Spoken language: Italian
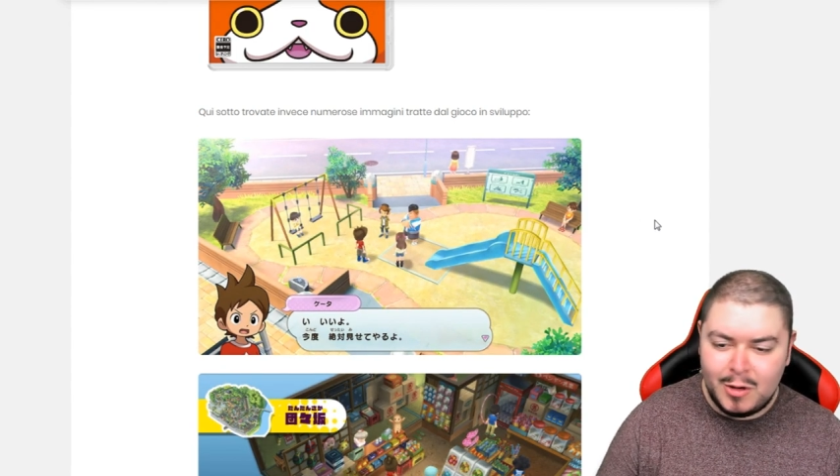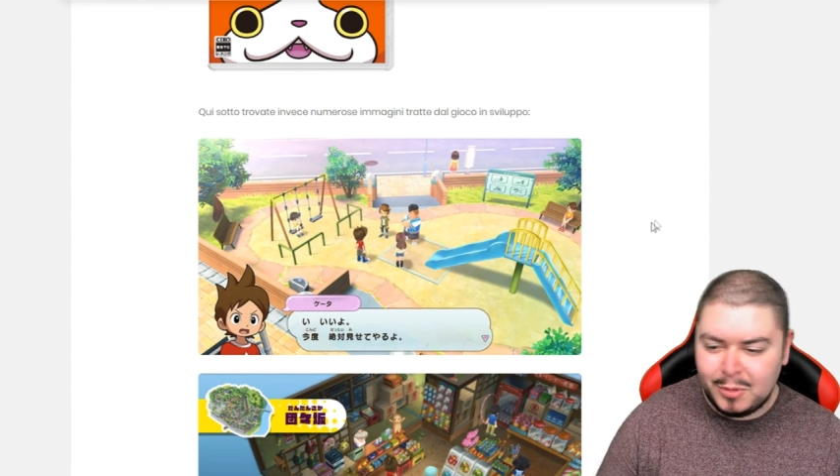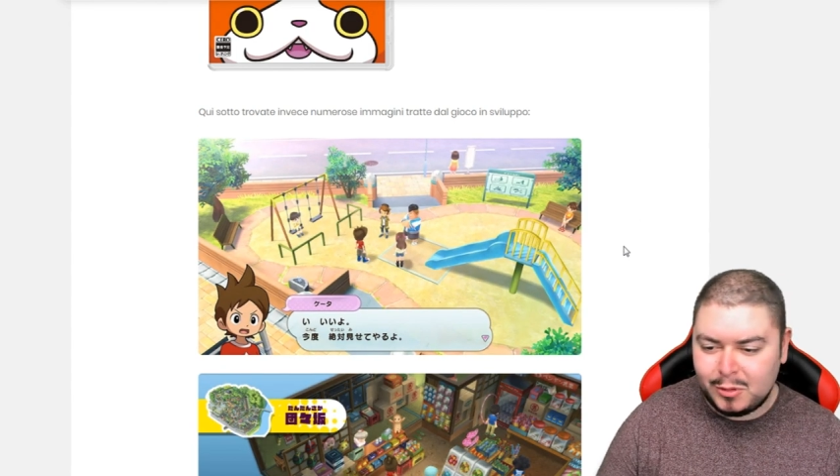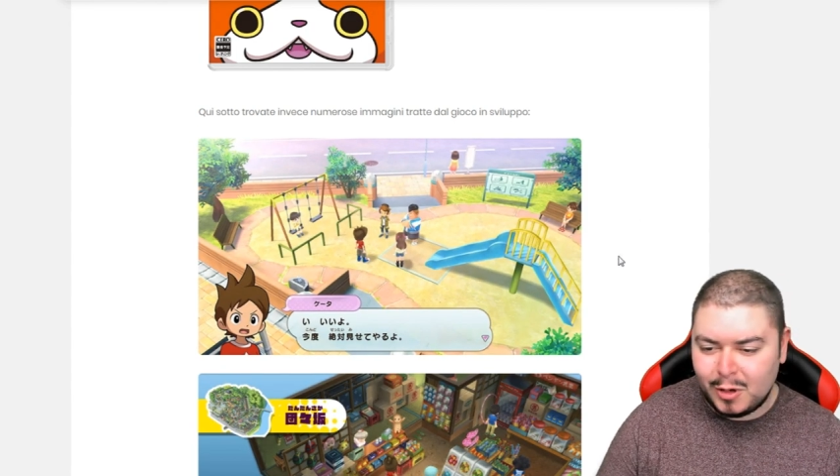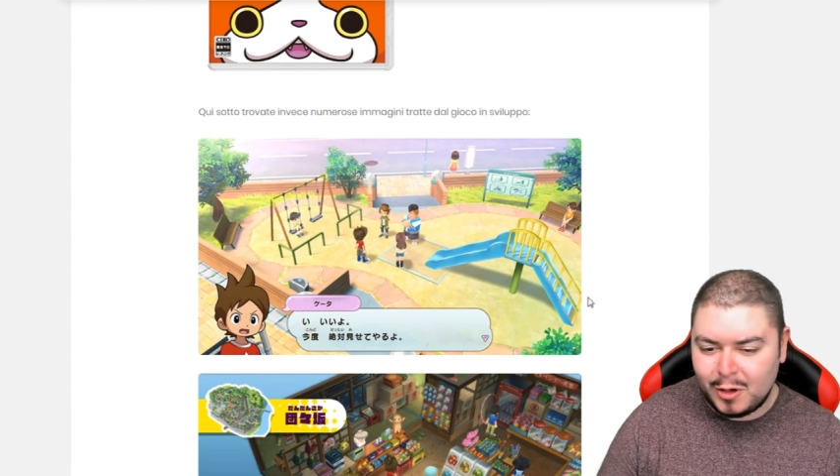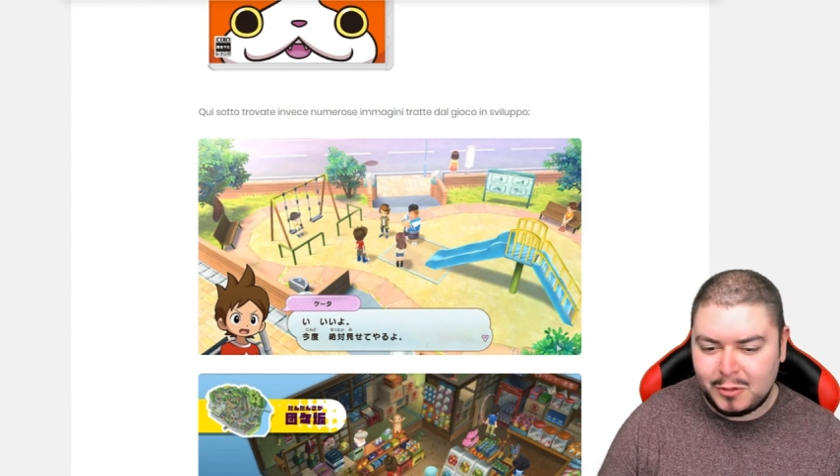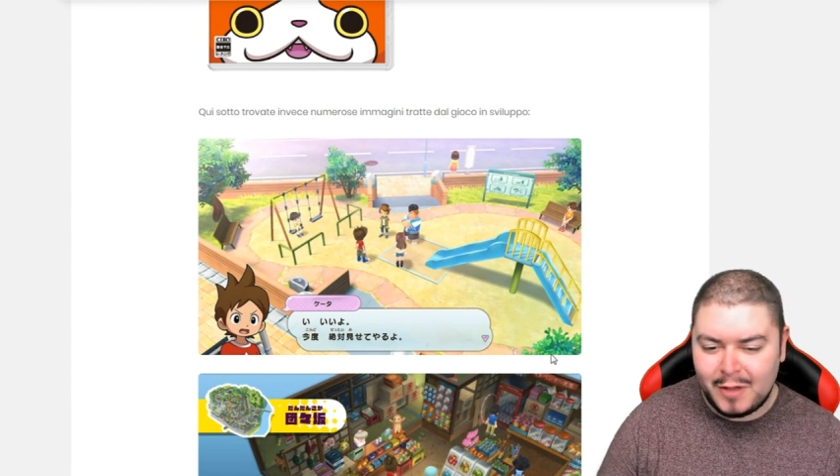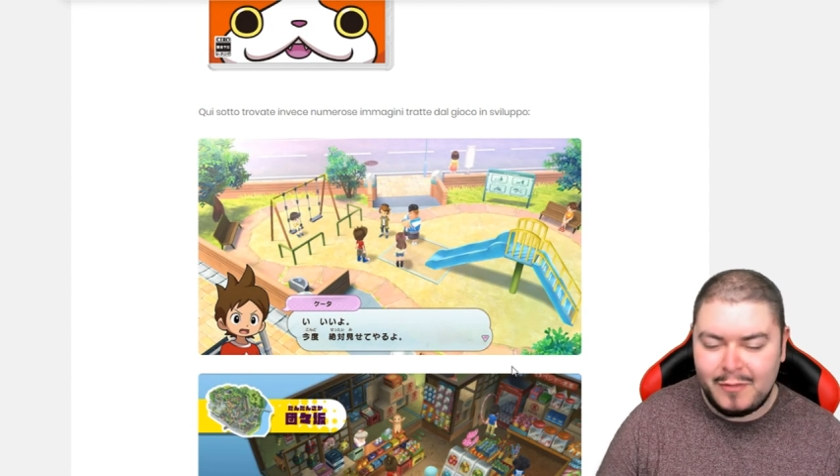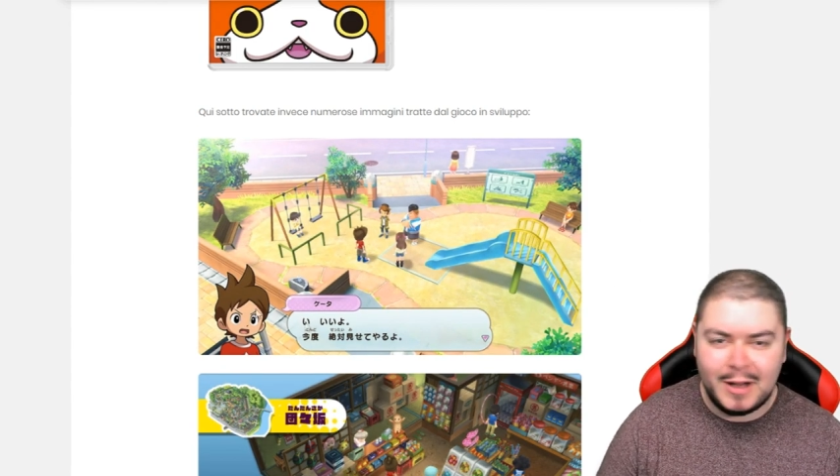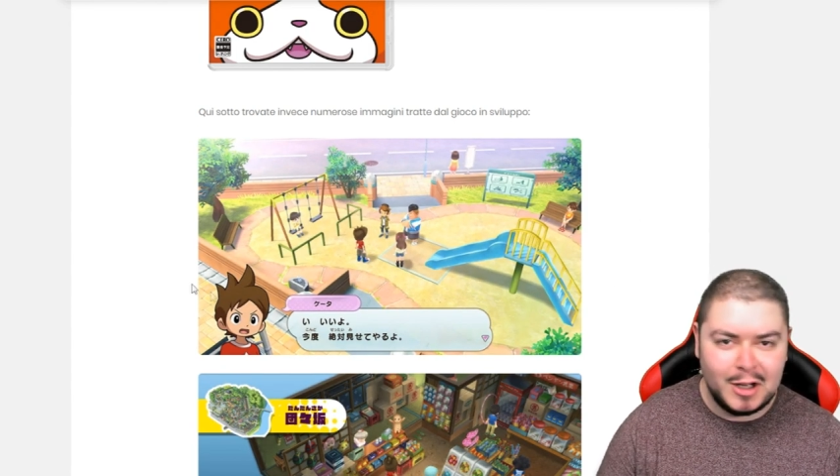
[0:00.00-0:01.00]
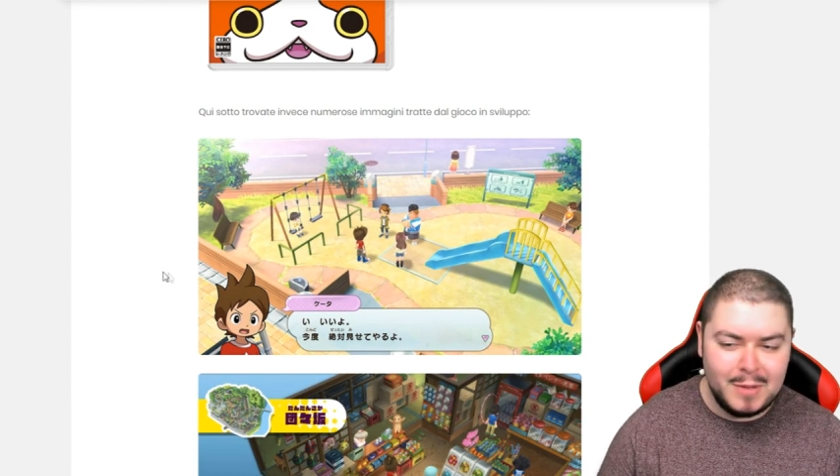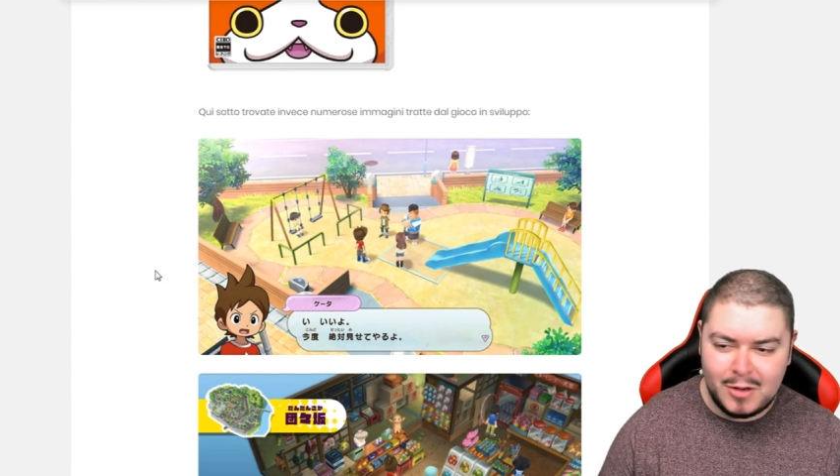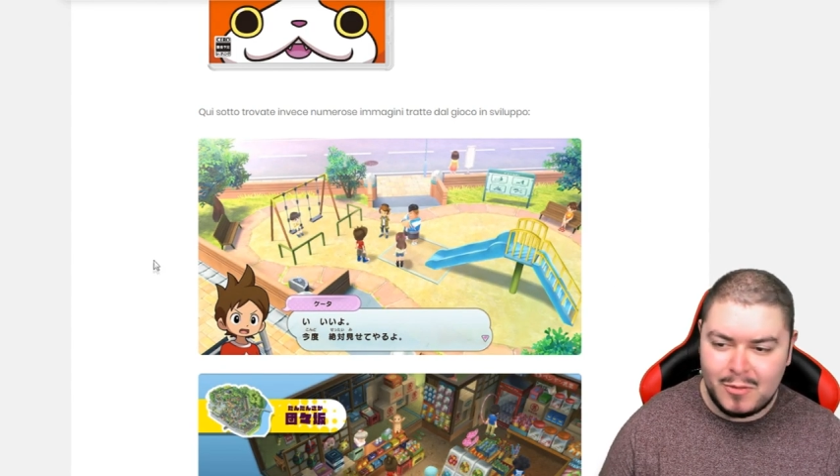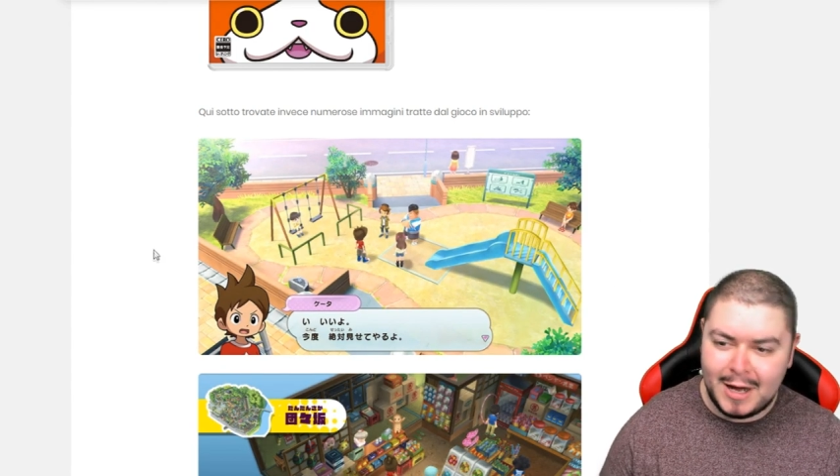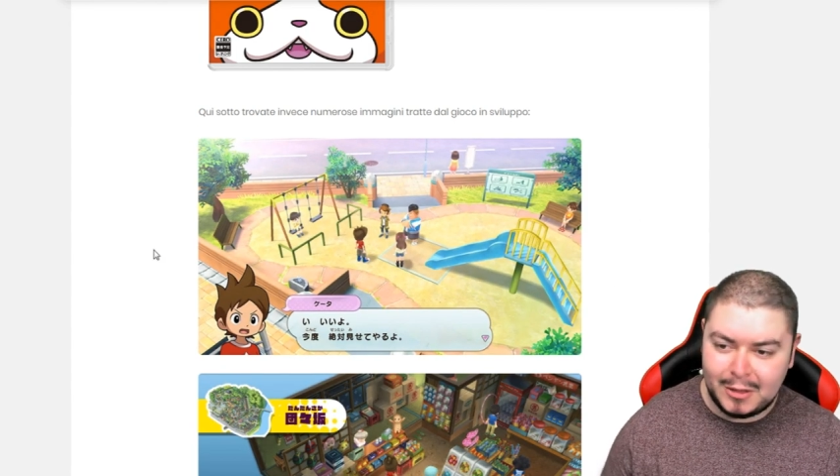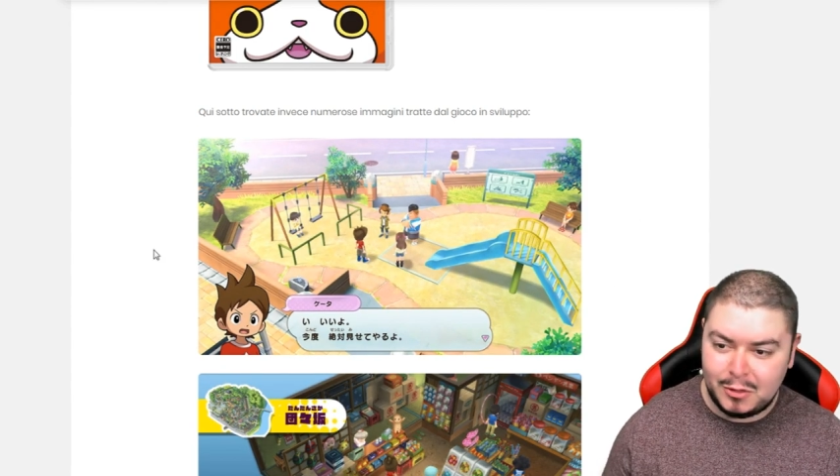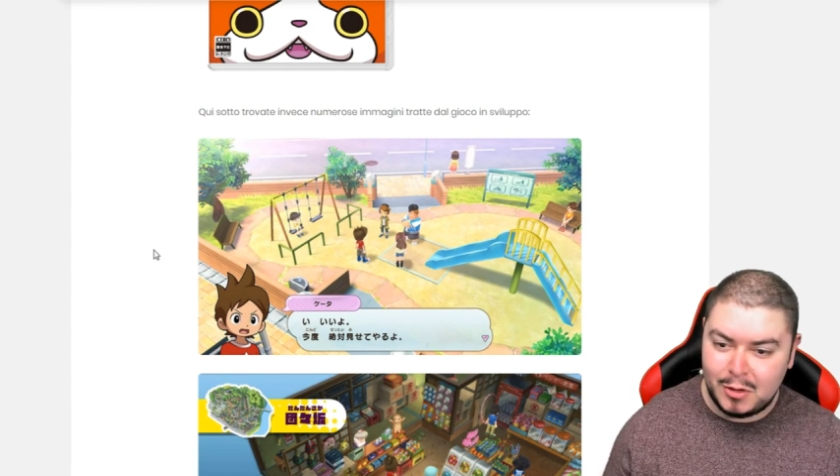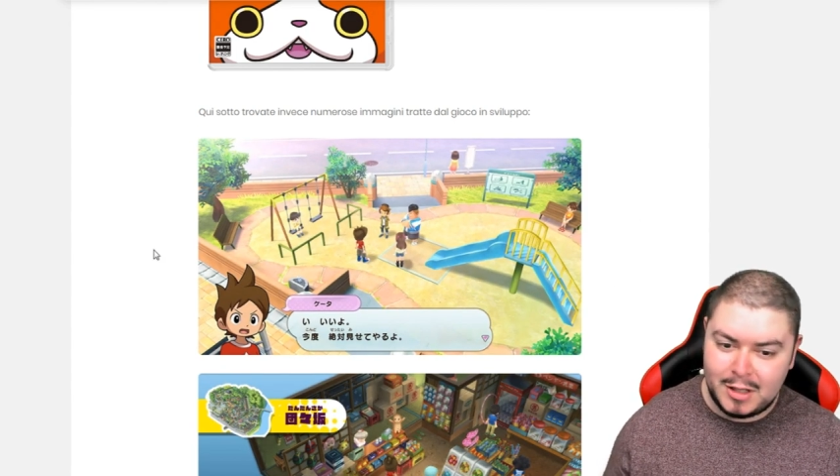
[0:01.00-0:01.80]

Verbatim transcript: piuttosto che fare come il quarto